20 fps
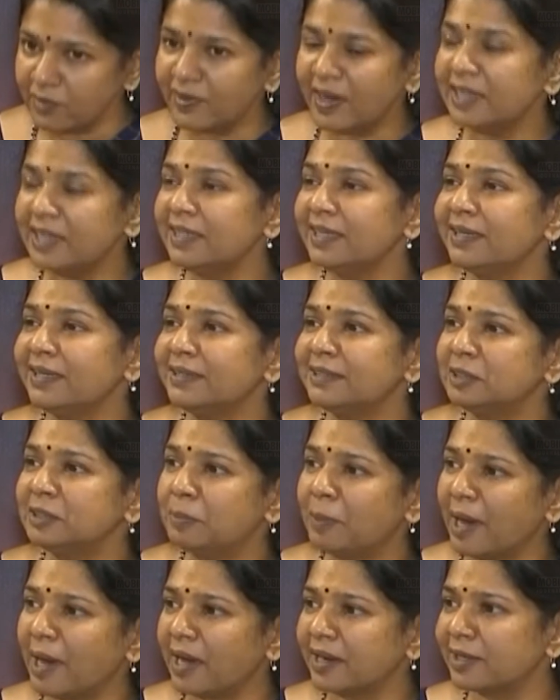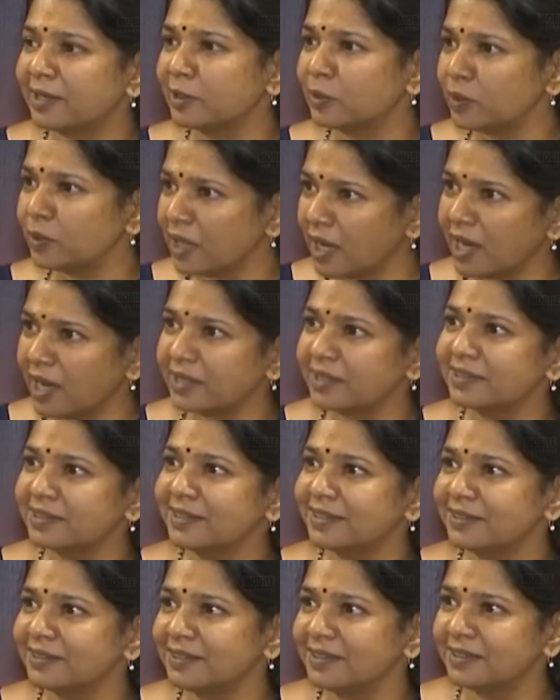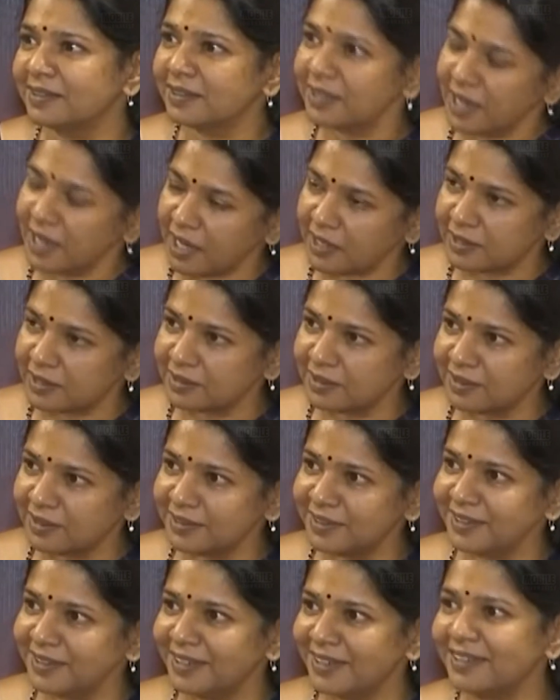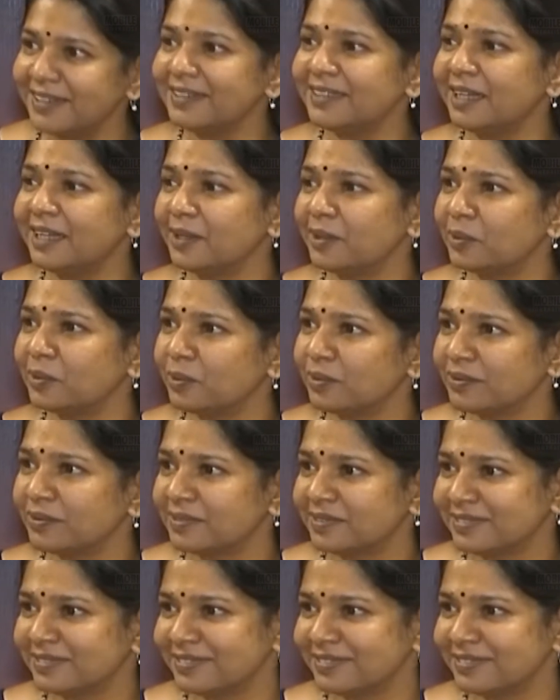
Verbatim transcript: விவாதிச்சு பார்க்கட்டும் யாருக்கு தகுதி இருக்கு யாருக்கு தகுதி இல்லைன்னு தெரியும்